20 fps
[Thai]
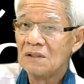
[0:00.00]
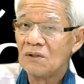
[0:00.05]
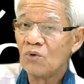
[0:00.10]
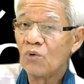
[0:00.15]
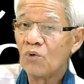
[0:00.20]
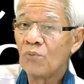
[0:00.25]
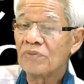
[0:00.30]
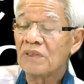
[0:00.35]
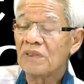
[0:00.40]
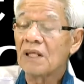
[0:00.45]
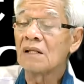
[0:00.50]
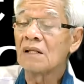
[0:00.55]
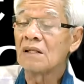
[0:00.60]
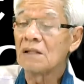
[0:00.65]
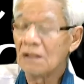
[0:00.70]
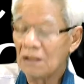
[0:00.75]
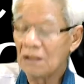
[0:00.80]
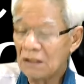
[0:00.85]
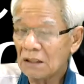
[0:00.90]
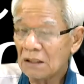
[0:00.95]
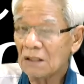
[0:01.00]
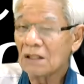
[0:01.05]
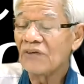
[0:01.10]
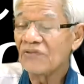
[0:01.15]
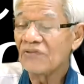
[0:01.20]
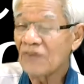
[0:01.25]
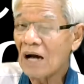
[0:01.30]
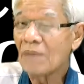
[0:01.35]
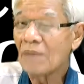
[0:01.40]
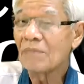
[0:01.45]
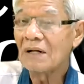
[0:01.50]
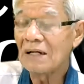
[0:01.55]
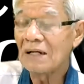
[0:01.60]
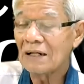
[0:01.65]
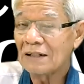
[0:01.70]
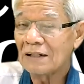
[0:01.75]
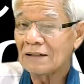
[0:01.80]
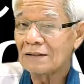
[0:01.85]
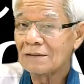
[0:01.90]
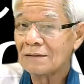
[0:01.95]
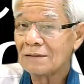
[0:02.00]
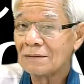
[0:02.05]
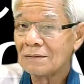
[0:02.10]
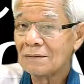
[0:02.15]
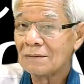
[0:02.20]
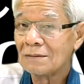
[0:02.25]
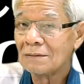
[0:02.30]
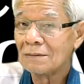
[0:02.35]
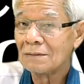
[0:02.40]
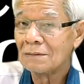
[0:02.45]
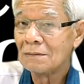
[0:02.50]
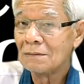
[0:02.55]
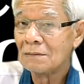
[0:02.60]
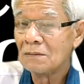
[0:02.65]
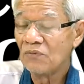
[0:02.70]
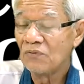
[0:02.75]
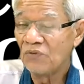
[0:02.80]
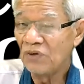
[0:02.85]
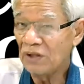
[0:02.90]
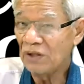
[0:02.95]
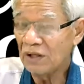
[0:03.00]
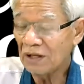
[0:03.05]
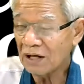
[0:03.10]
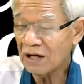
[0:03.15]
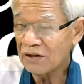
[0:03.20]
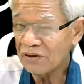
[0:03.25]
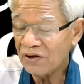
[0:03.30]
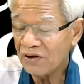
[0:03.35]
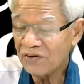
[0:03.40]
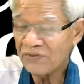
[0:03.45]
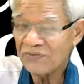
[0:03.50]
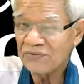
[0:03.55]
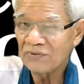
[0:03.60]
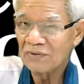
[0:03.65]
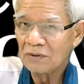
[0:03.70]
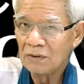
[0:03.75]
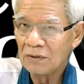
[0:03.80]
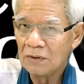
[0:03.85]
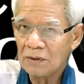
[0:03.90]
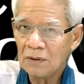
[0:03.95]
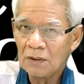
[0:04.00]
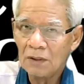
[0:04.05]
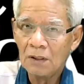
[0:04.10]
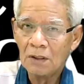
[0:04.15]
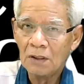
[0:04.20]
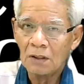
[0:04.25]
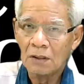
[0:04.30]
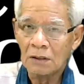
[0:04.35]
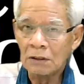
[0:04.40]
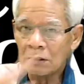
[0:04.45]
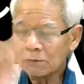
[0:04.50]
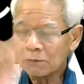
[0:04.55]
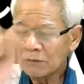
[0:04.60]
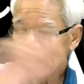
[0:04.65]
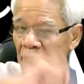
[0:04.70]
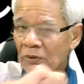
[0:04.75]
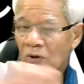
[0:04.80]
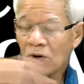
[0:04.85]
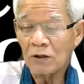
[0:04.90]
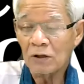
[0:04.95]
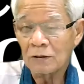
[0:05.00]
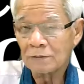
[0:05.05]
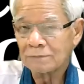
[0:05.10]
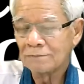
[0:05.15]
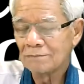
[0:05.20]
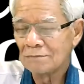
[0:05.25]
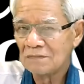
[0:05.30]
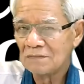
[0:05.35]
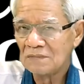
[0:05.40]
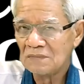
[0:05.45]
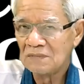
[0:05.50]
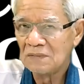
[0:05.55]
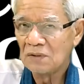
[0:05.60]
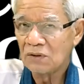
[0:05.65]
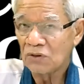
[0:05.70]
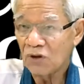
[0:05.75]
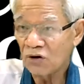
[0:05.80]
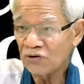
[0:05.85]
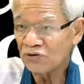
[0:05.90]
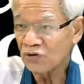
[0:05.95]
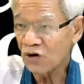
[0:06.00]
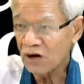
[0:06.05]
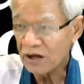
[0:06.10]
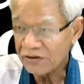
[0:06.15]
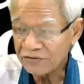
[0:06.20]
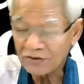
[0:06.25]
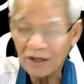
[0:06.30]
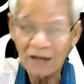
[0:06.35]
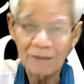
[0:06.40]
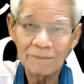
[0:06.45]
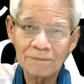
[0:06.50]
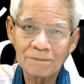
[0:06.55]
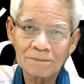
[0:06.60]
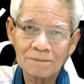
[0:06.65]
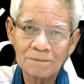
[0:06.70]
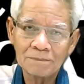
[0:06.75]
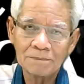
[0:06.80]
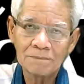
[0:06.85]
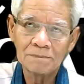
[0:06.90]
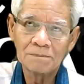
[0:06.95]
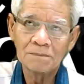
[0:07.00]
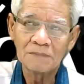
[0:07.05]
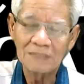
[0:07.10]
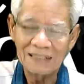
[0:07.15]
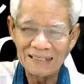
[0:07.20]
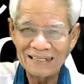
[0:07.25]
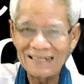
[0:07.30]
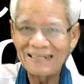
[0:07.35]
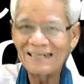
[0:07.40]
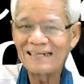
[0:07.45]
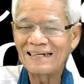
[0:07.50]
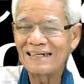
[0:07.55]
ลุงติดหนึ่งในสามก็แล้วกัน วิธีการเทสหนึ่งไม่พอ ต้องสองและสามอ่า